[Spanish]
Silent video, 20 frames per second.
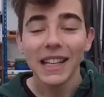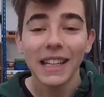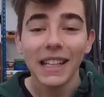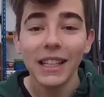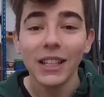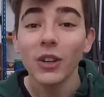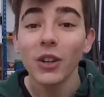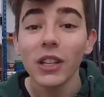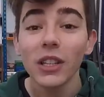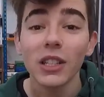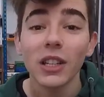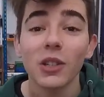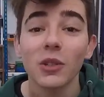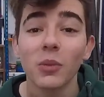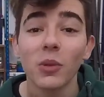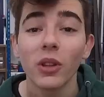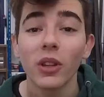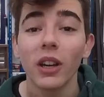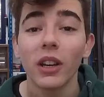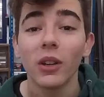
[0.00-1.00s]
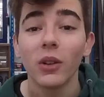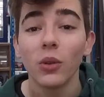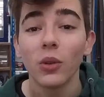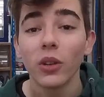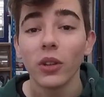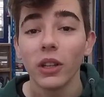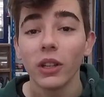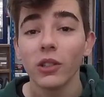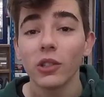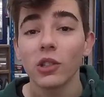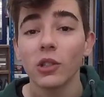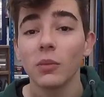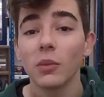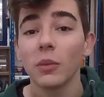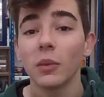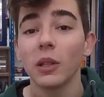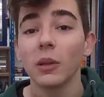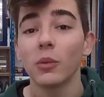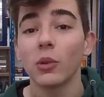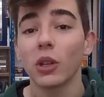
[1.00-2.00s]
Y no quise responder a ninguno de ellos
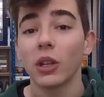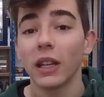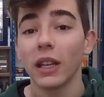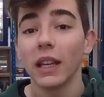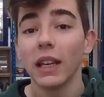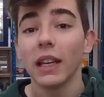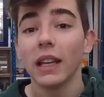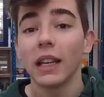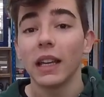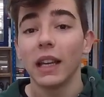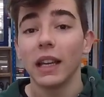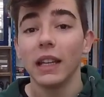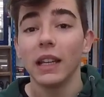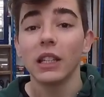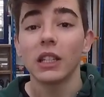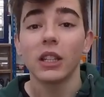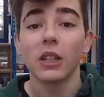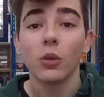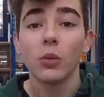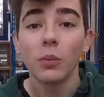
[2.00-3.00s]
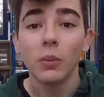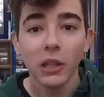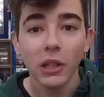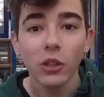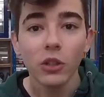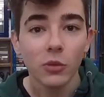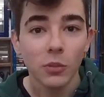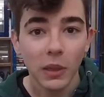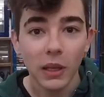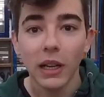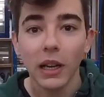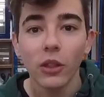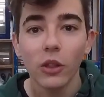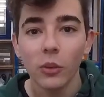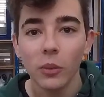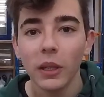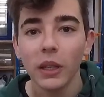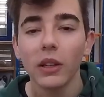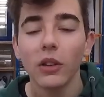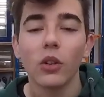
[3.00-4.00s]
simplemente porque quería hacer un vídeo explicando
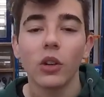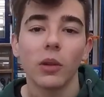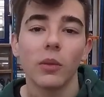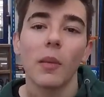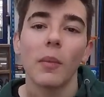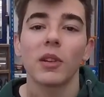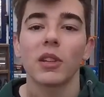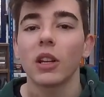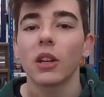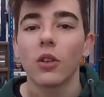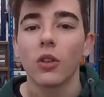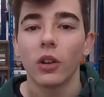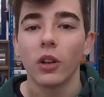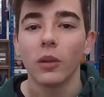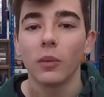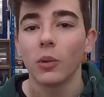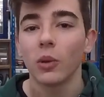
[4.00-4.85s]
bien lo que iba a pasar con él,